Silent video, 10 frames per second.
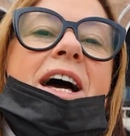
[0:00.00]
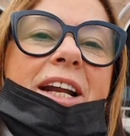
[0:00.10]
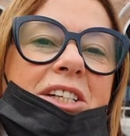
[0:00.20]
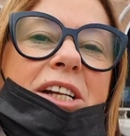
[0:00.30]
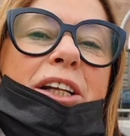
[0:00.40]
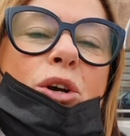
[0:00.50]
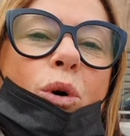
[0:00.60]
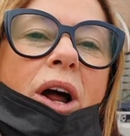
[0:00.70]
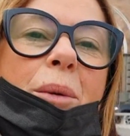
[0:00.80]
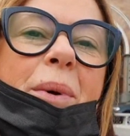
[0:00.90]
Regina di
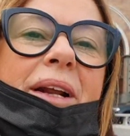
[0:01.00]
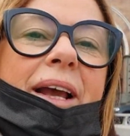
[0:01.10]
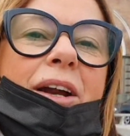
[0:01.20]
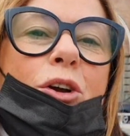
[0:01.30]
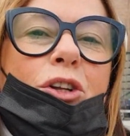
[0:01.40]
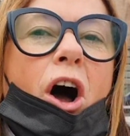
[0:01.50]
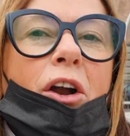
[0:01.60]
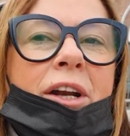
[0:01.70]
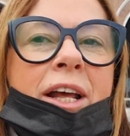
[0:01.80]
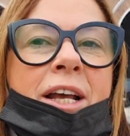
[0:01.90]
Cuori perché noi
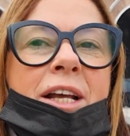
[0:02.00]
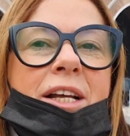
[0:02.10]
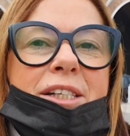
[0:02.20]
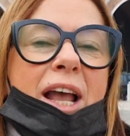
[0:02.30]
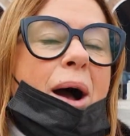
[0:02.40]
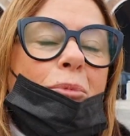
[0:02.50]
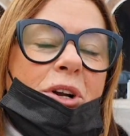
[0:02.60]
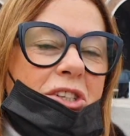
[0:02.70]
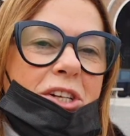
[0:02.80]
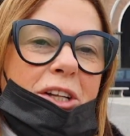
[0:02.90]
donne siamo
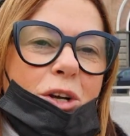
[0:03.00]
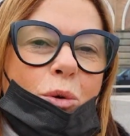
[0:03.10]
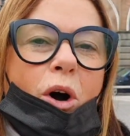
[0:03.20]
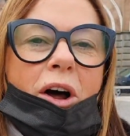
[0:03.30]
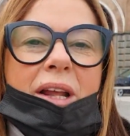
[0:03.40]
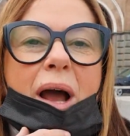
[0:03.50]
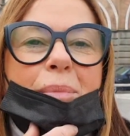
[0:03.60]
regine di cuori,